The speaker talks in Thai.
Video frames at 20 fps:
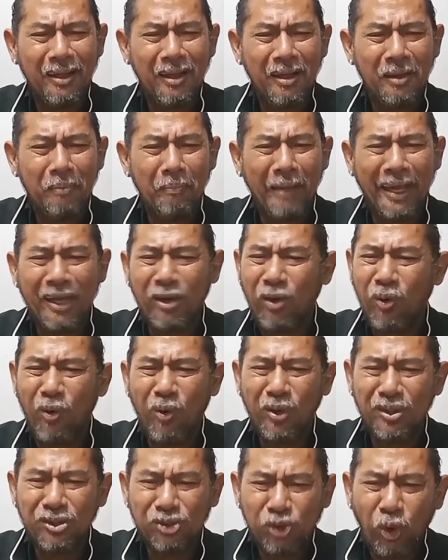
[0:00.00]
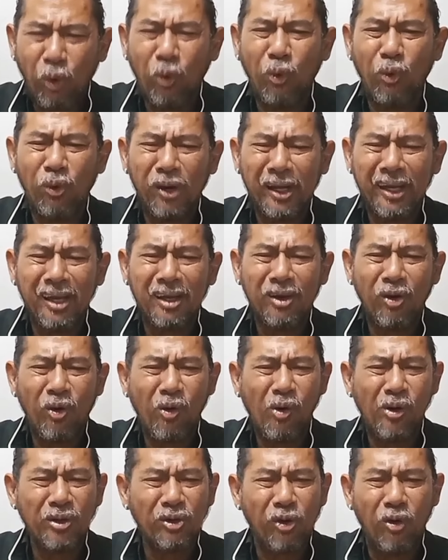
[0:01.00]
แป้งโคตรถูก โค
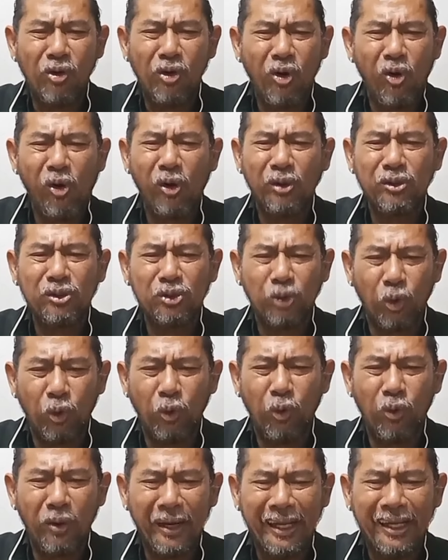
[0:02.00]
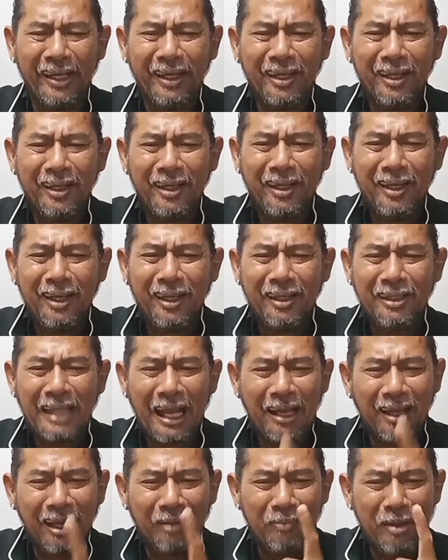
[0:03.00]
ตรของโคตรถูกเลยถ้า
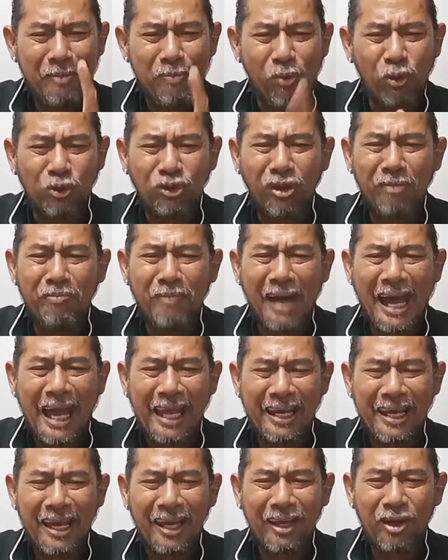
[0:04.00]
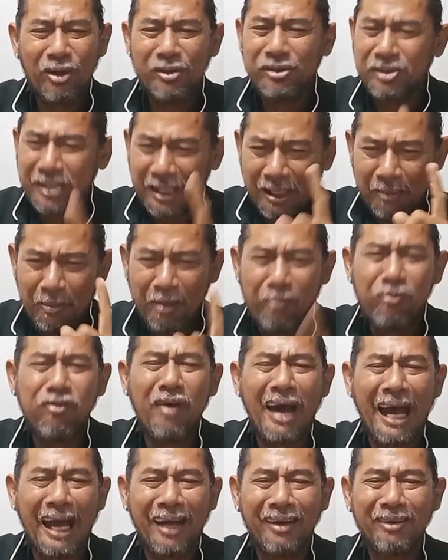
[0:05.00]
เกิดไม่ปลูกต้นไม้นะก็ซื้อไป
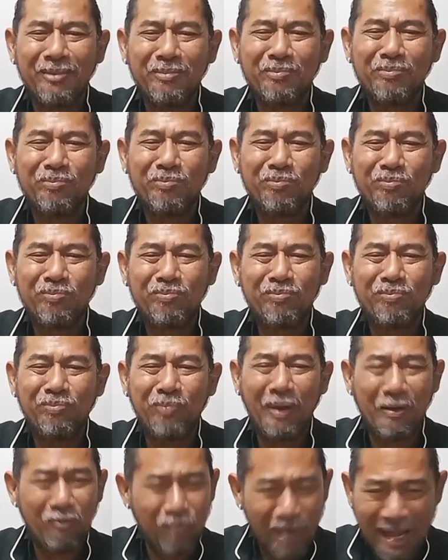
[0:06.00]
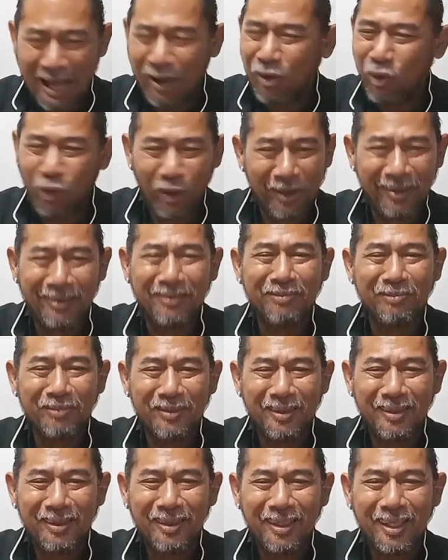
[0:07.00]
ฝากไปฝากคน
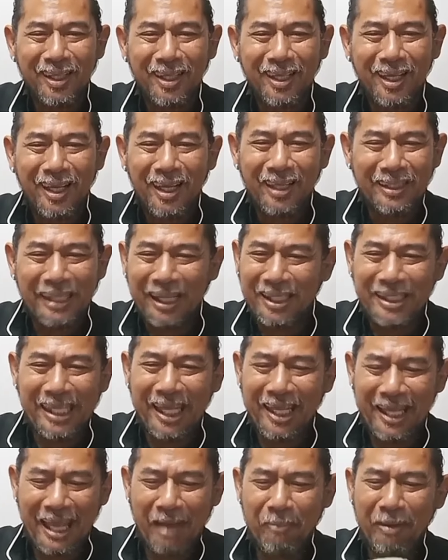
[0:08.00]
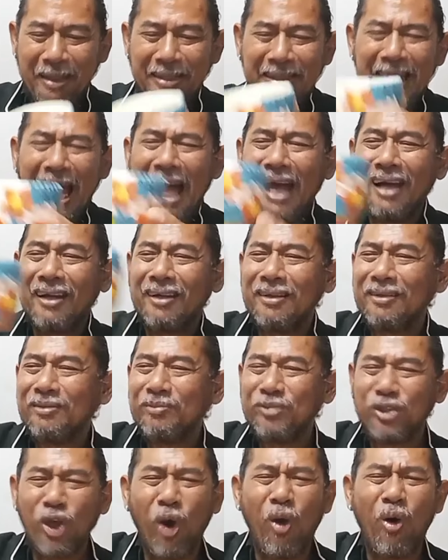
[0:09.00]
จริงๆ แค่ไปตั้ง
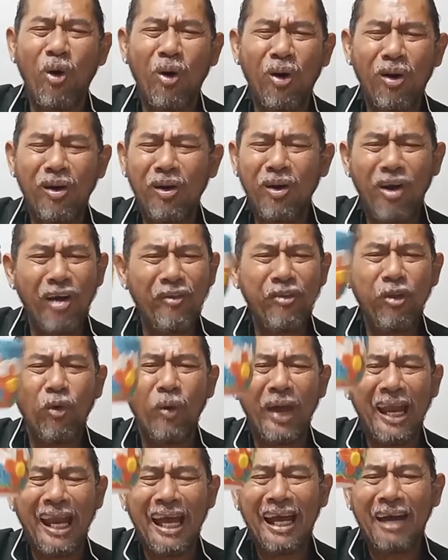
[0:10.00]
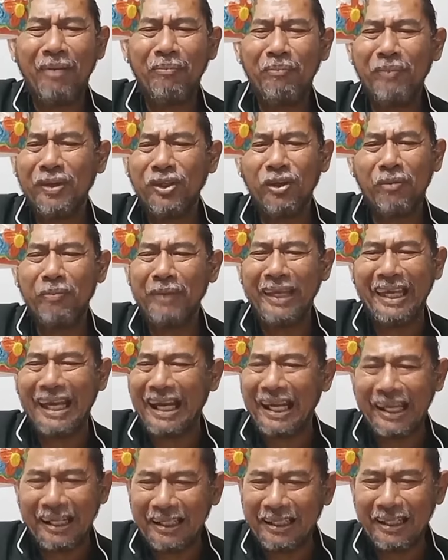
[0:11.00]
โชว์ก็สวยแล้วครับ ไม่ต้องมีอะไร
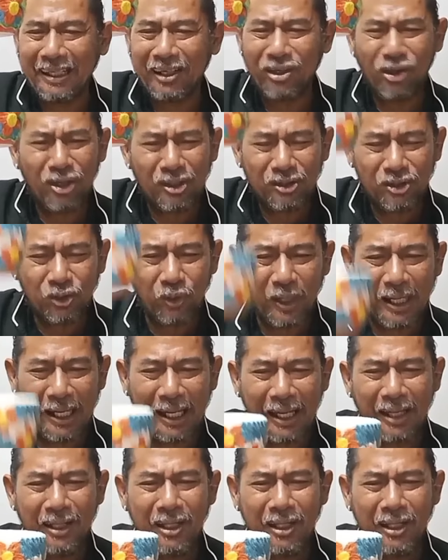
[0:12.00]
เลยก็สวยและ